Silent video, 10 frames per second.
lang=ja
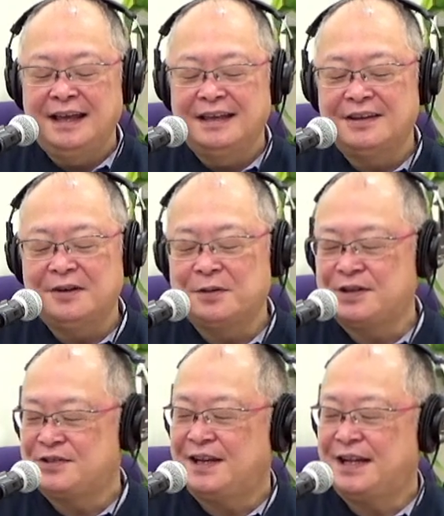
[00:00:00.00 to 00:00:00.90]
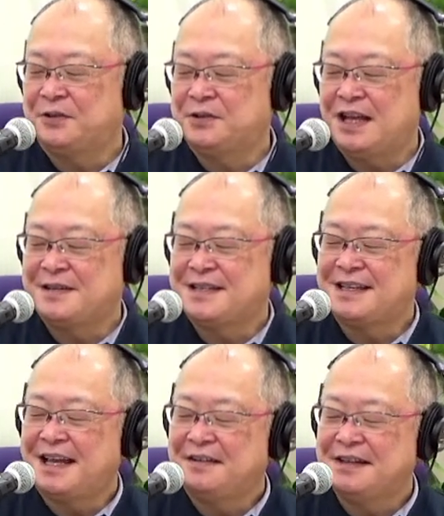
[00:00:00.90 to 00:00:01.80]
今日もご視聴ありがとうございました。
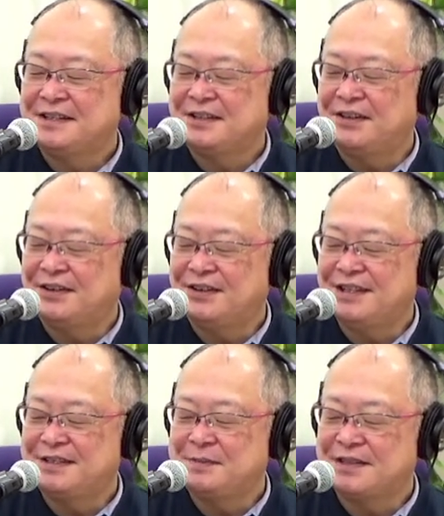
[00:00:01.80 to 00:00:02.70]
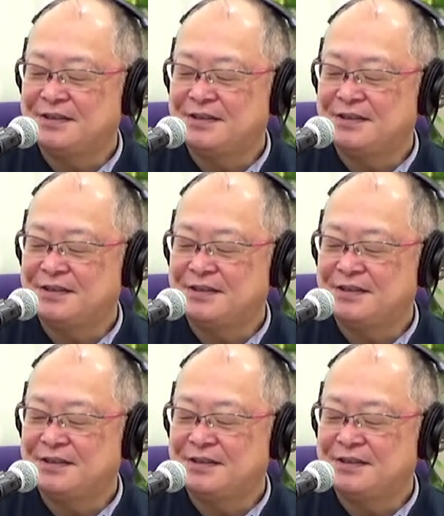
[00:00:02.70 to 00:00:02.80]
最後はちょっとほっこりしましょう